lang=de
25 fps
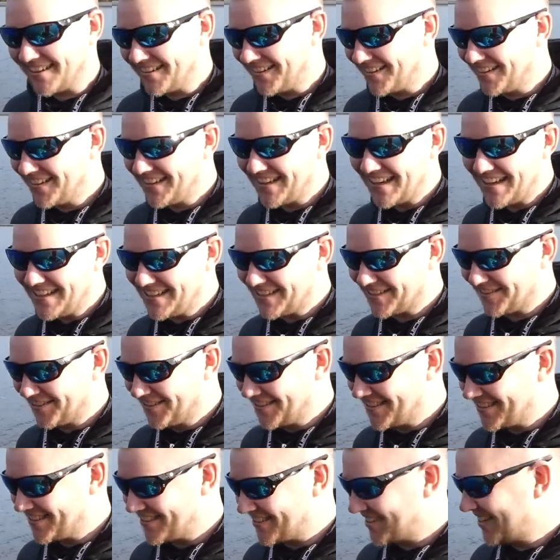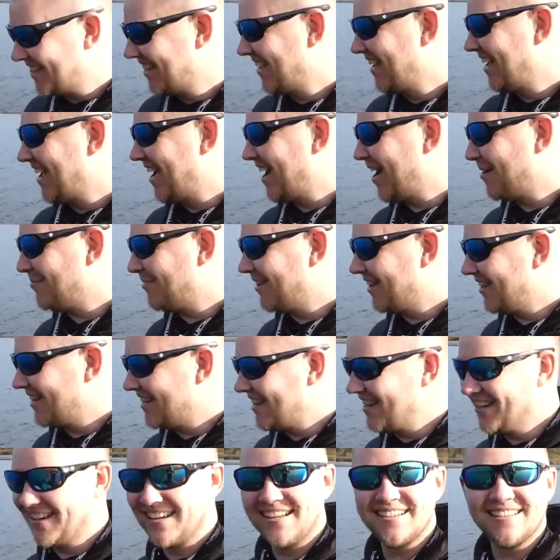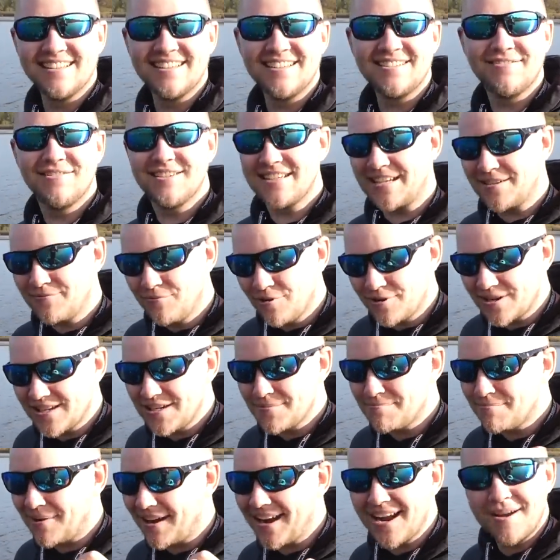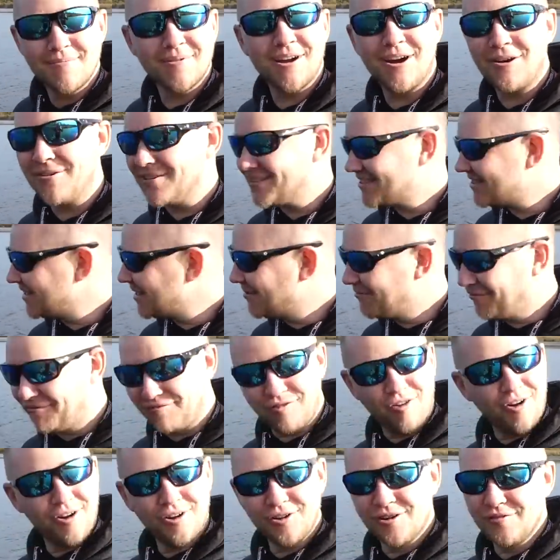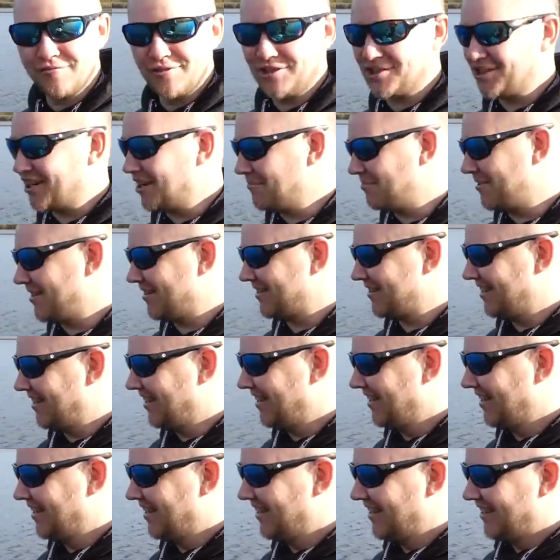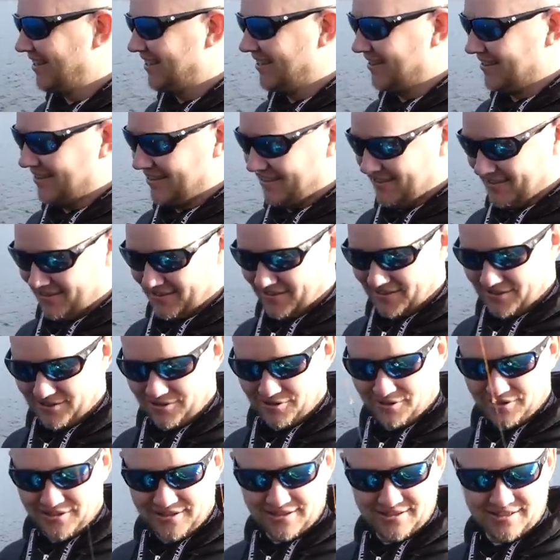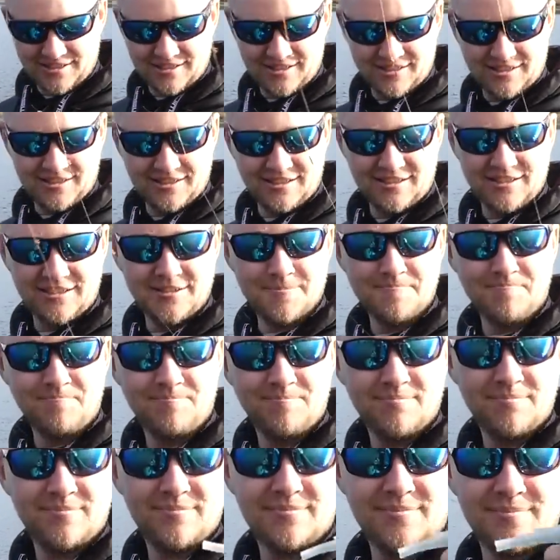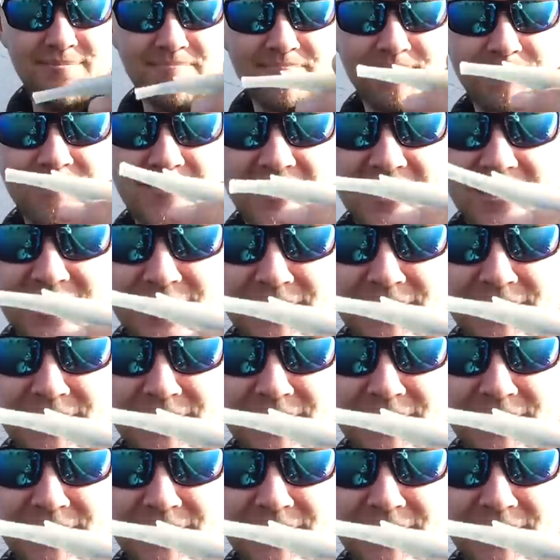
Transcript: Oder also, der Hecht uns. Aber Schade. er hing halt nicht. Wie gesagt, Schade. wirklich beim Rausheben voll Ruf gescheppert. Zeig mal nochmal. Und äh, ja.